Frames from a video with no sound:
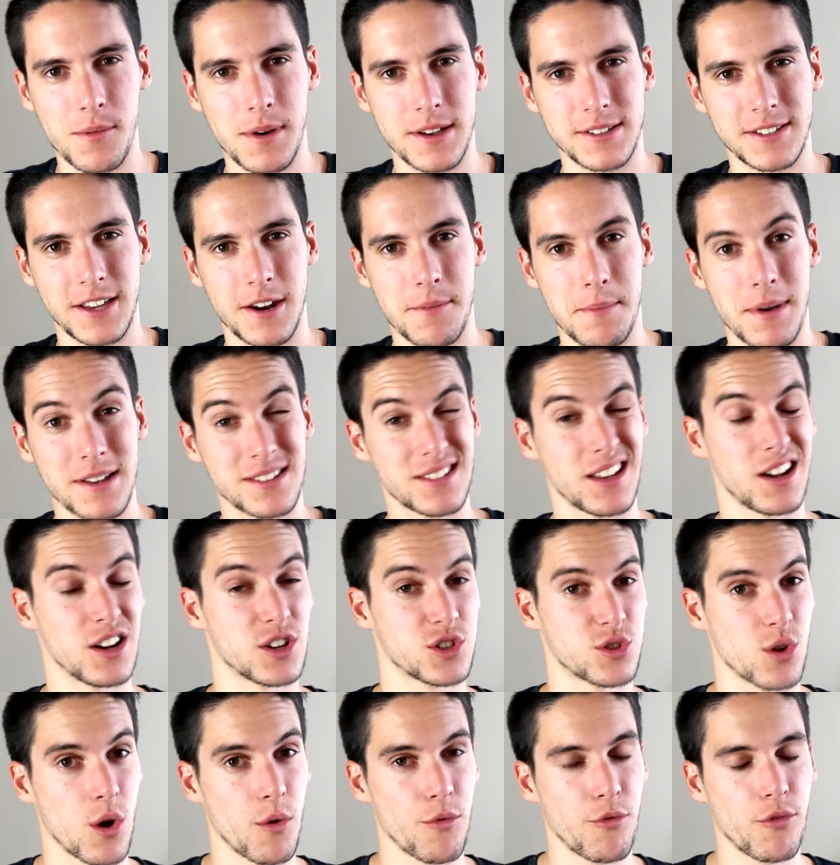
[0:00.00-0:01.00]
va a ser más el
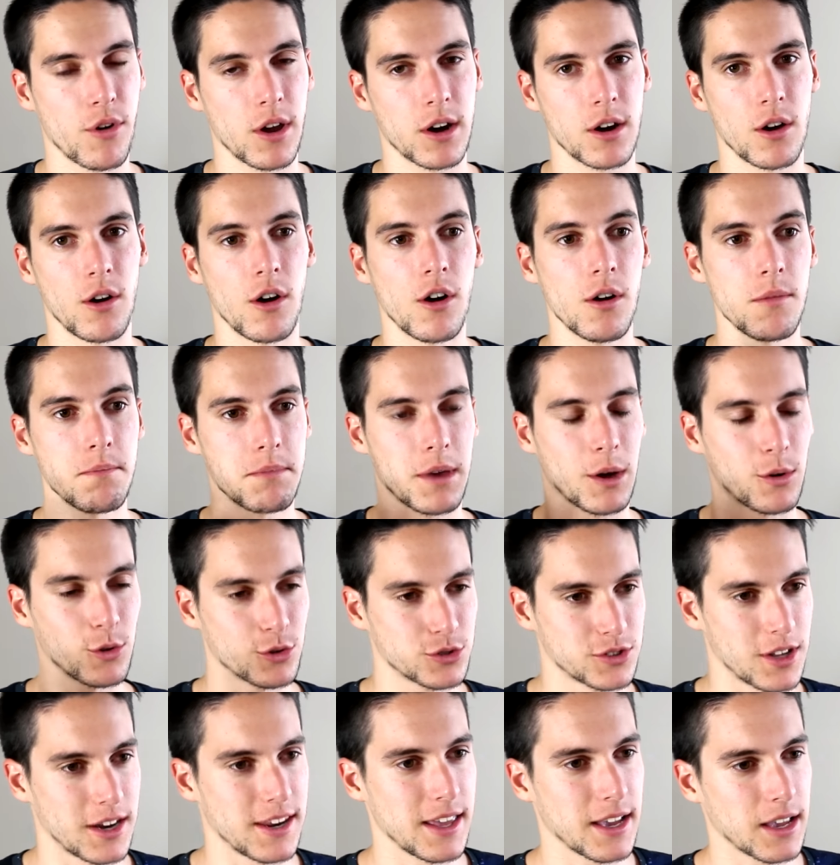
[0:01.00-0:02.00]
software o me
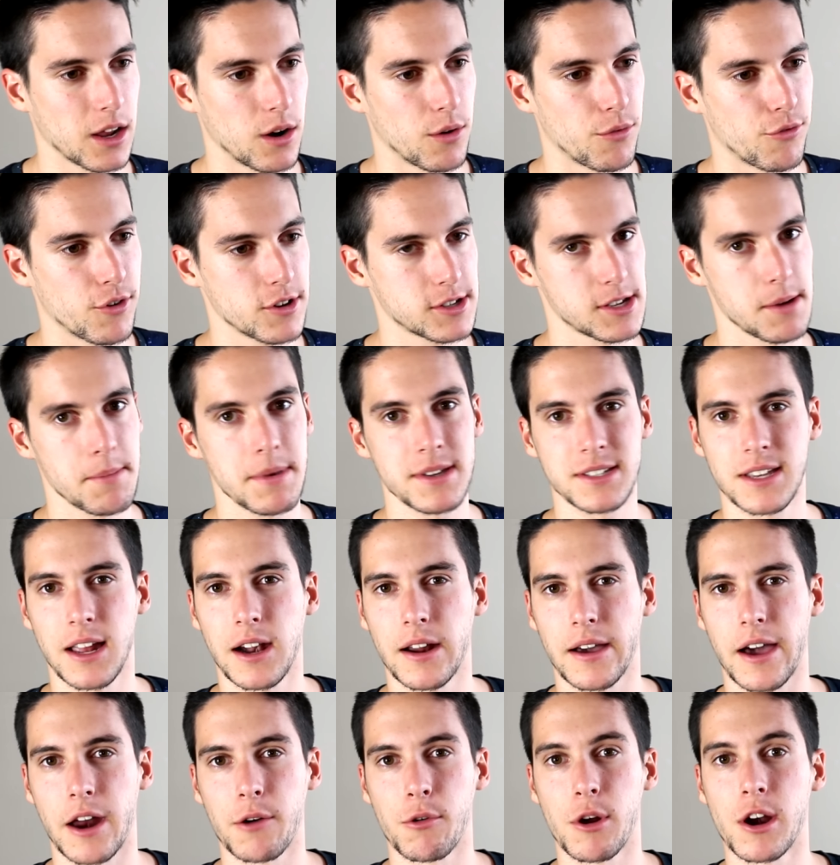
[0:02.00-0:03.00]
gustaría que lo fuese más que
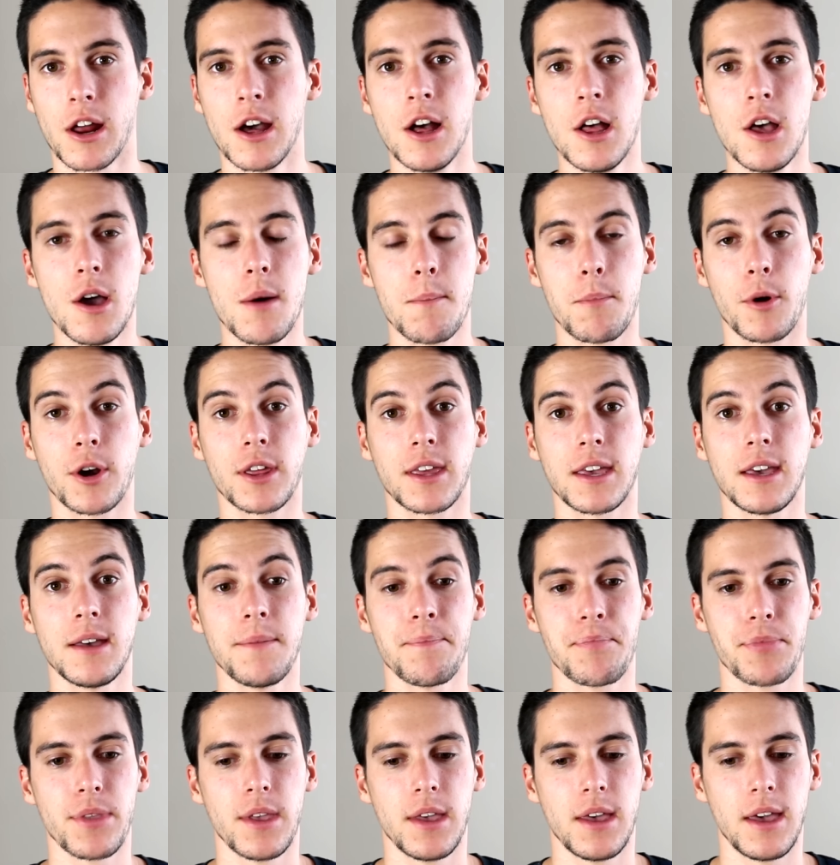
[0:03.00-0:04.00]
el hardware
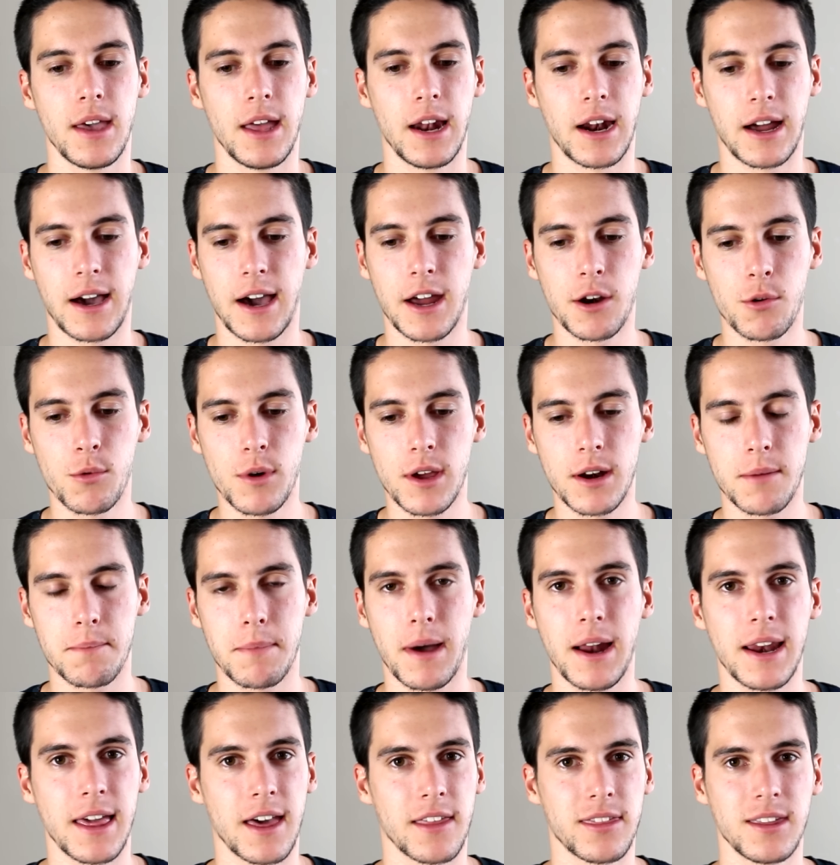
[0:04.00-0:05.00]
porque el hardware,
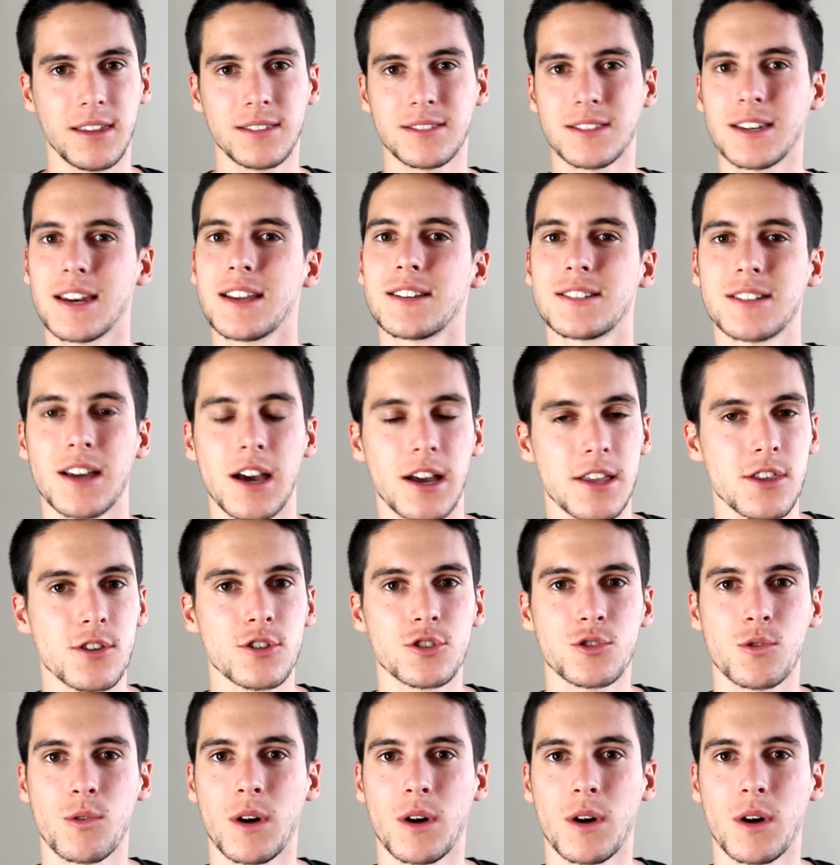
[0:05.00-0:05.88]
vale, hace 3 años,